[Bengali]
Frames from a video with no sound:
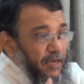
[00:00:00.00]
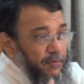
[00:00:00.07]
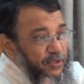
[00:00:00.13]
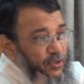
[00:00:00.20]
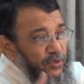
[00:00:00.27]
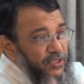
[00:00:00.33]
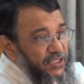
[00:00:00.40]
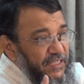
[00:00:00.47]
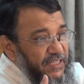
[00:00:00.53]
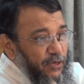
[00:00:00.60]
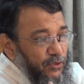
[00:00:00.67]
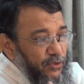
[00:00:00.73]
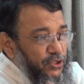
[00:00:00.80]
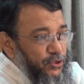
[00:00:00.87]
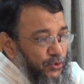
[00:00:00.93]
আমি তখন চিন্তা
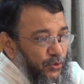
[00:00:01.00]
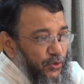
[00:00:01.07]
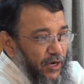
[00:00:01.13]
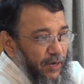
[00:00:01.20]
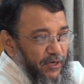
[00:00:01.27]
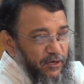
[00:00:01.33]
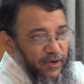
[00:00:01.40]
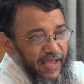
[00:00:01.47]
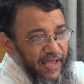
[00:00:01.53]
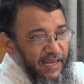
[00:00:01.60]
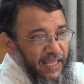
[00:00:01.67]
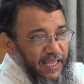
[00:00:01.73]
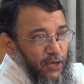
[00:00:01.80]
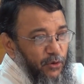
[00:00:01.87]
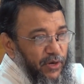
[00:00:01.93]
করতে শুরু করলাম একটু
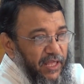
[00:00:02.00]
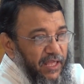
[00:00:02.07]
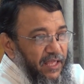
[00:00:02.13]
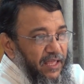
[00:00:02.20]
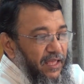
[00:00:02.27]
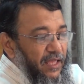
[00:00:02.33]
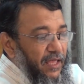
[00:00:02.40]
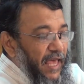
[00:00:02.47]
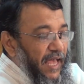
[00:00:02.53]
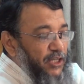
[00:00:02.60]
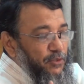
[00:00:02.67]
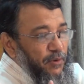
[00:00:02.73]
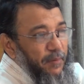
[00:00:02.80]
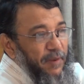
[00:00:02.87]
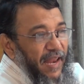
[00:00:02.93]
লেখালেখি করি
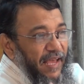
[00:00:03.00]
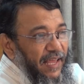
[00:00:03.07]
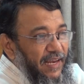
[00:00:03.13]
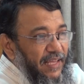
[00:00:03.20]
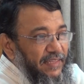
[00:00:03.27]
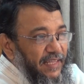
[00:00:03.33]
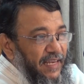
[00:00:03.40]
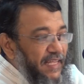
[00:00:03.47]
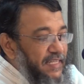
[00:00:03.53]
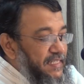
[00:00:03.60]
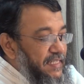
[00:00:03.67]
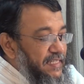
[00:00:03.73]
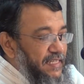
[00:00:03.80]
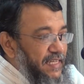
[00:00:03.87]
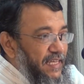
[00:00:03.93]
একসময় আমি লেখালেখিতে
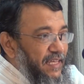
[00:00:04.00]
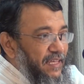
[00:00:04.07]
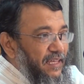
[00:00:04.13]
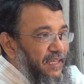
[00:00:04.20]
লিখছি যে